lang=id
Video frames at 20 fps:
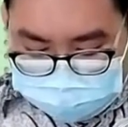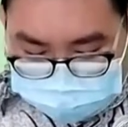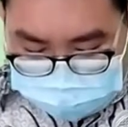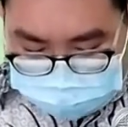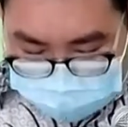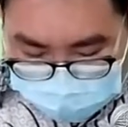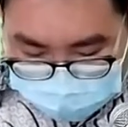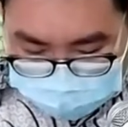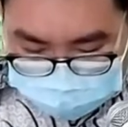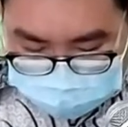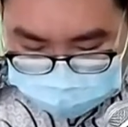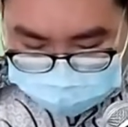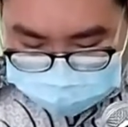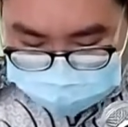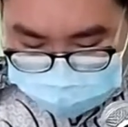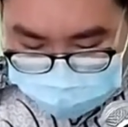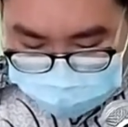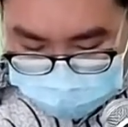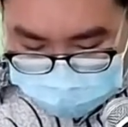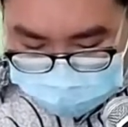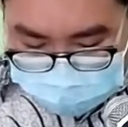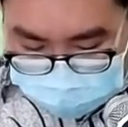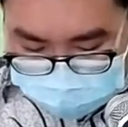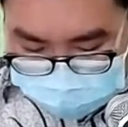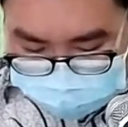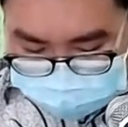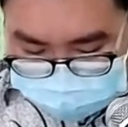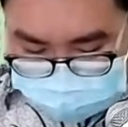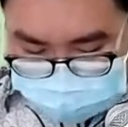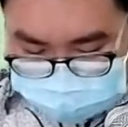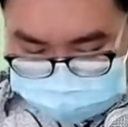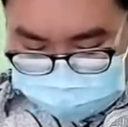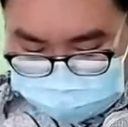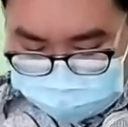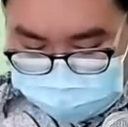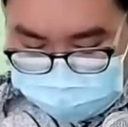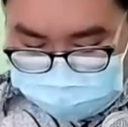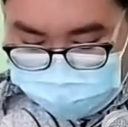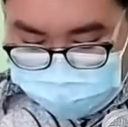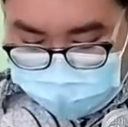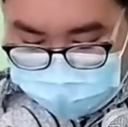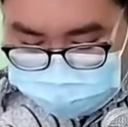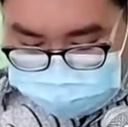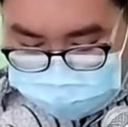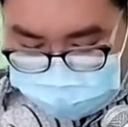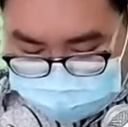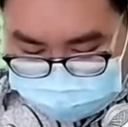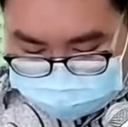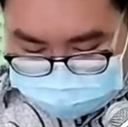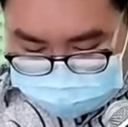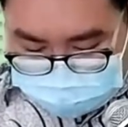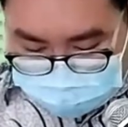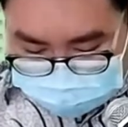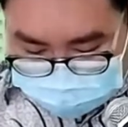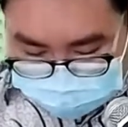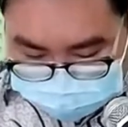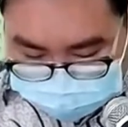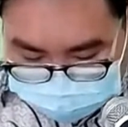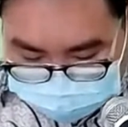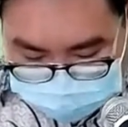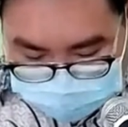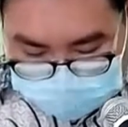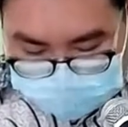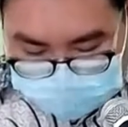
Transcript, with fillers: besar atau hal-hal yang terlalu ajaib bagiku.